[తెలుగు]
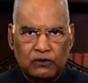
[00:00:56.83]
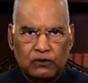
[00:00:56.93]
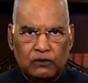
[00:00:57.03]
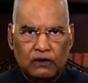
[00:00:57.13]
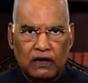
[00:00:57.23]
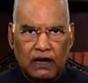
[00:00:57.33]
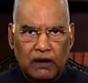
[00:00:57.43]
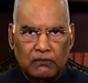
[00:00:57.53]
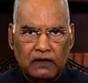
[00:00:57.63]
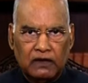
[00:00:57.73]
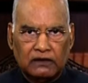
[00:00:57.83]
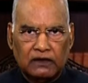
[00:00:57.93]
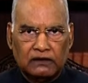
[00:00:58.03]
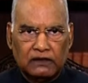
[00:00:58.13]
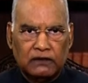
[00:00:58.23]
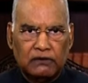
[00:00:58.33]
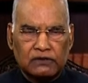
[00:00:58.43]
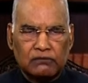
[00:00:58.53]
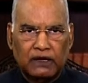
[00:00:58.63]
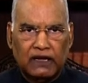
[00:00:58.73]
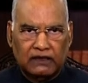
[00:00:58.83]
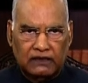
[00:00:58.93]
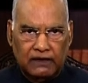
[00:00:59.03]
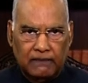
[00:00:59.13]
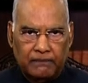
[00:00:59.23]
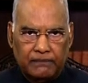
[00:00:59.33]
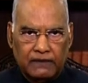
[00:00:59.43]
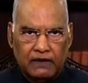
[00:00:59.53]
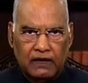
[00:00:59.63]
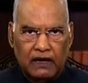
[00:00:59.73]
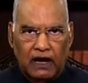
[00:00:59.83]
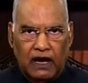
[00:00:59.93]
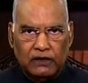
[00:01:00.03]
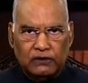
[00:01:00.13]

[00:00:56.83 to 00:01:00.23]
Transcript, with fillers: ఈ రోజును గణతంత్ర దినోత్సవంగా జరుపుకుంటూ వచ్చారు